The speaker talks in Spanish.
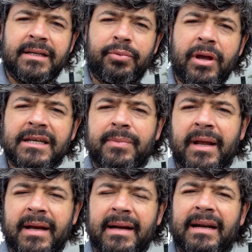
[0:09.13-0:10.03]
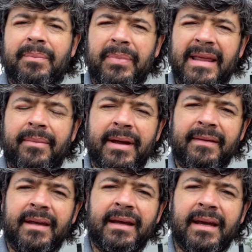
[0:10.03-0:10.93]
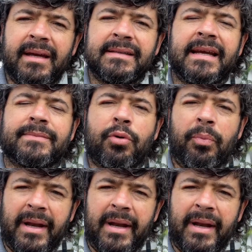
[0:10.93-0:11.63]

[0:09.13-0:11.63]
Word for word: Les voy a explicar rápidamente qué es Expo